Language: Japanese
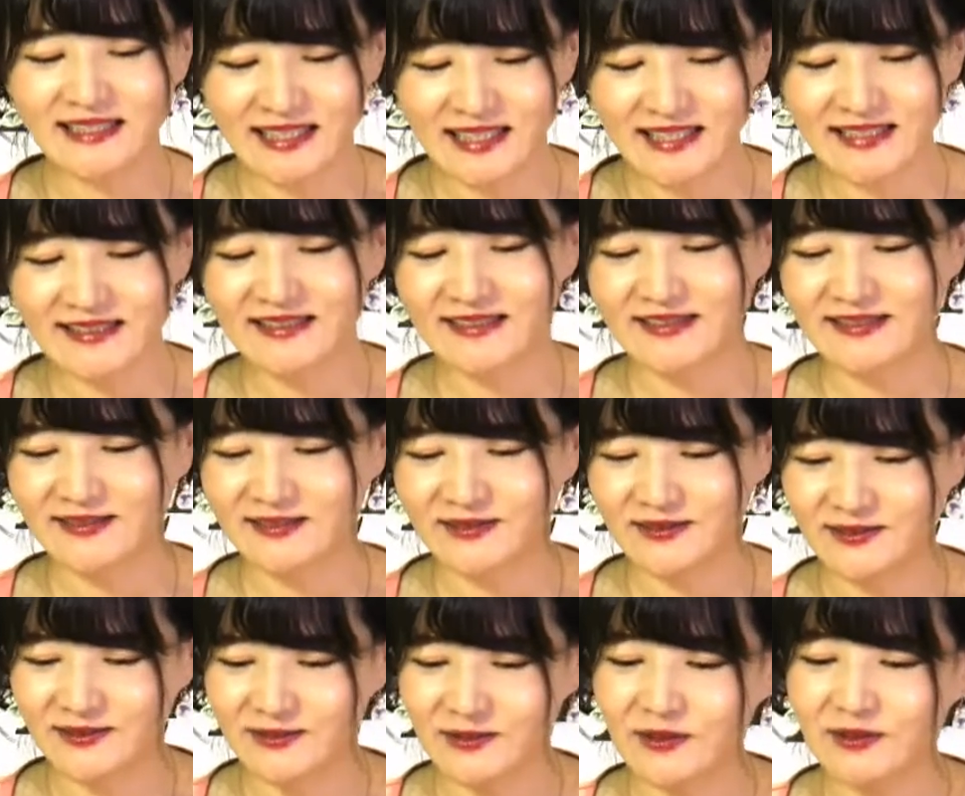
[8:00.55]
です。
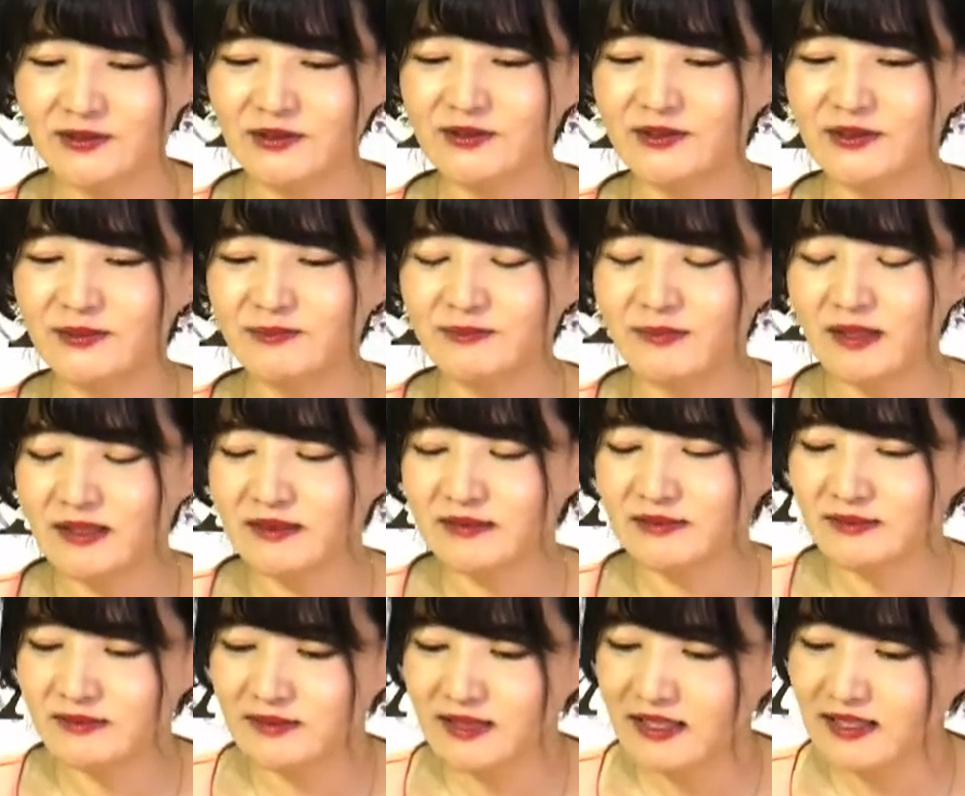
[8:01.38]
という一
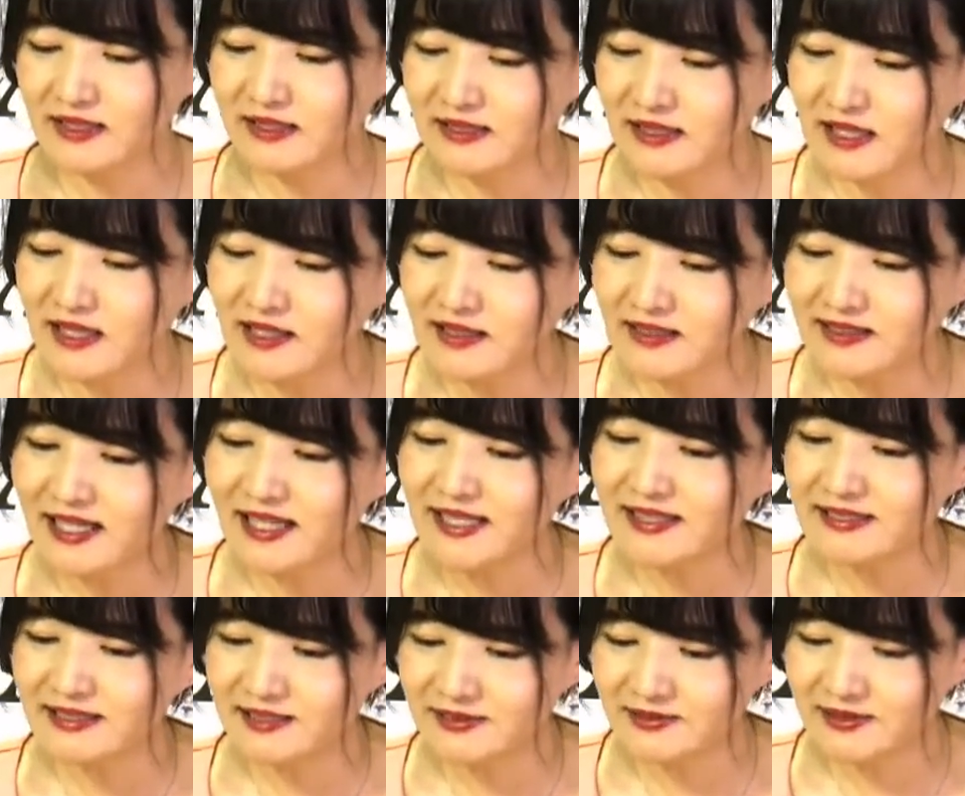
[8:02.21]
般的な
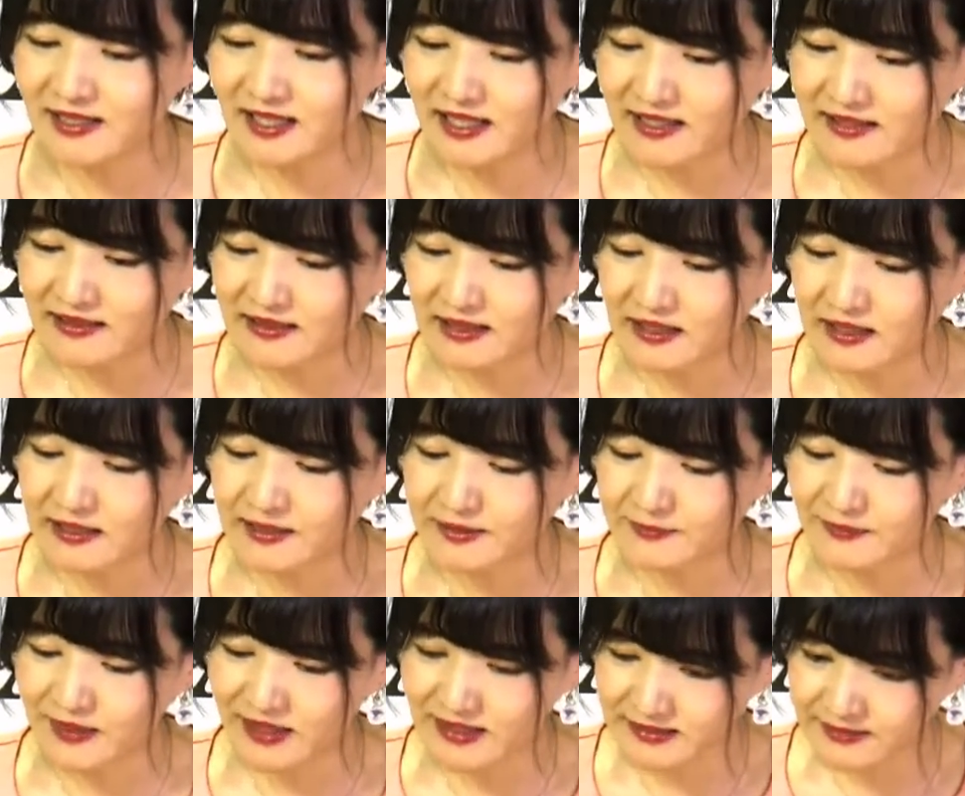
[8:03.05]
解釈がで
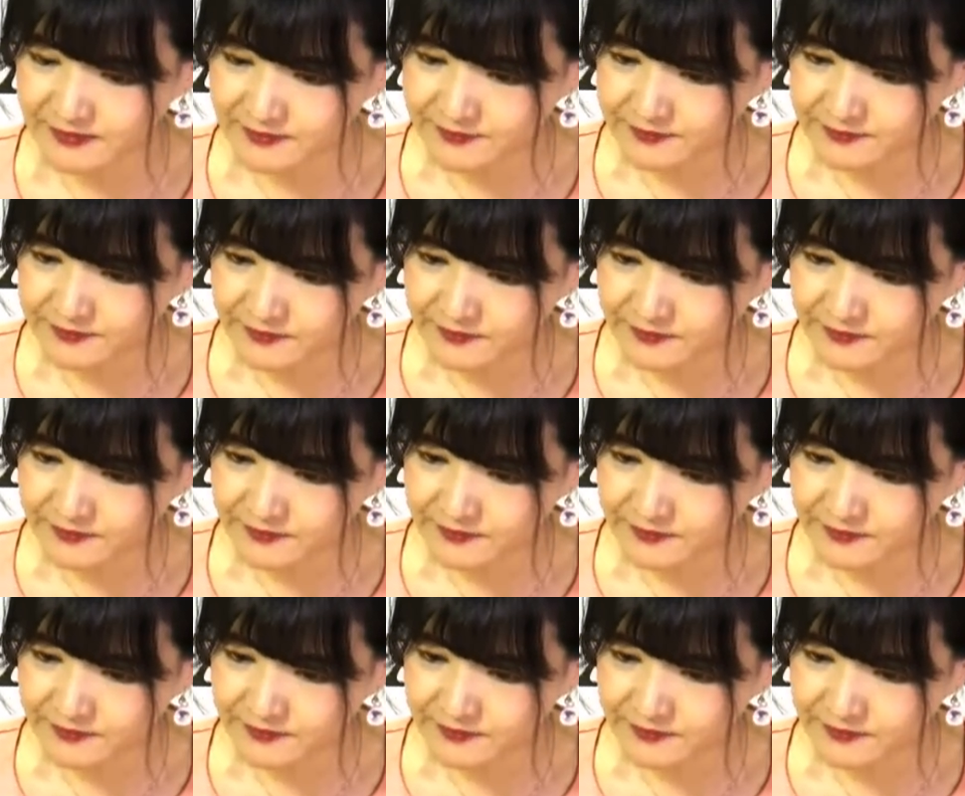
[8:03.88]
きます。